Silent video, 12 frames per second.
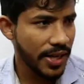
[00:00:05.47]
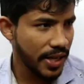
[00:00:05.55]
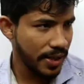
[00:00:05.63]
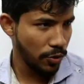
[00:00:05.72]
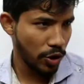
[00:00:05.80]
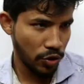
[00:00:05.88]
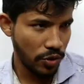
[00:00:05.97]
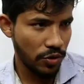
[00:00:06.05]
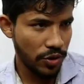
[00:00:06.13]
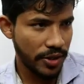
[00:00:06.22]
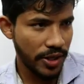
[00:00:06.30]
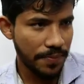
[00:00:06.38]
সাইকেল নিয়ে পড়াশোনা
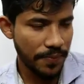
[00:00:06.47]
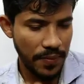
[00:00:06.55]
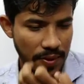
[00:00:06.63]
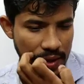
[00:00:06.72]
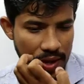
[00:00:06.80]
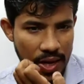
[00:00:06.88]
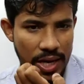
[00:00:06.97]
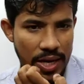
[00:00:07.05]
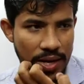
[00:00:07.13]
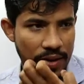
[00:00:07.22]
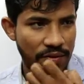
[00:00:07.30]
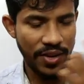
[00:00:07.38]
করছিলাম
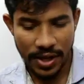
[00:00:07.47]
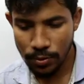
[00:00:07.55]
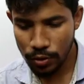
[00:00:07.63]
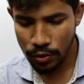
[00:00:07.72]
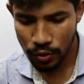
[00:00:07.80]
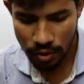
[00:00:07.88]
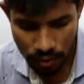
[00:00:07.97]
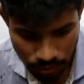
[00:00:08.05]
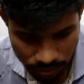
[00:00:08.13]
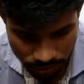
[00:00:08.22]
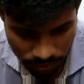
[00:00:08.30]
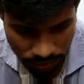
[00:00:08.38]
ফ্যানটা বন্ধ করে দাও